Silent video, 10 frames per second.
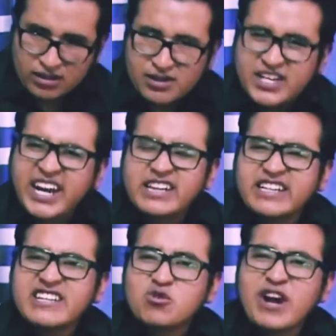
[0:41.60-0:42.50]
Llegué a
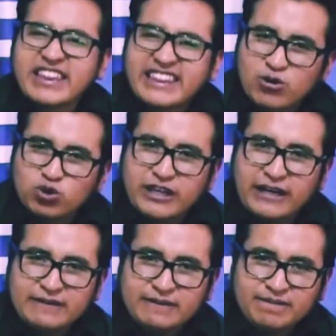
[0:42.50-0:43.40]
tener una
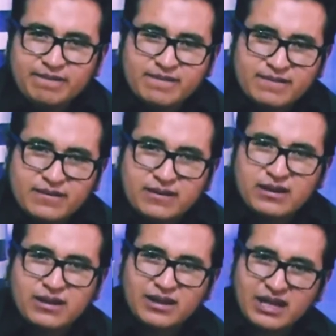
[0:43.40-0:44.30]
deuda
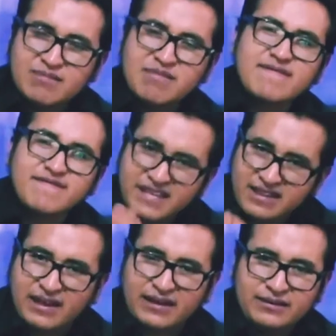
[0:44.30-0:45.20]
que en mi
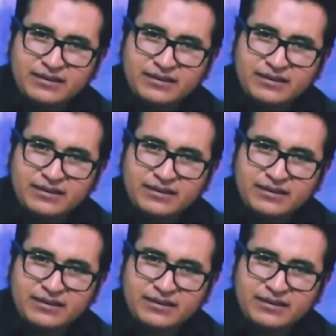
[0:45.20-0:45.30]
vida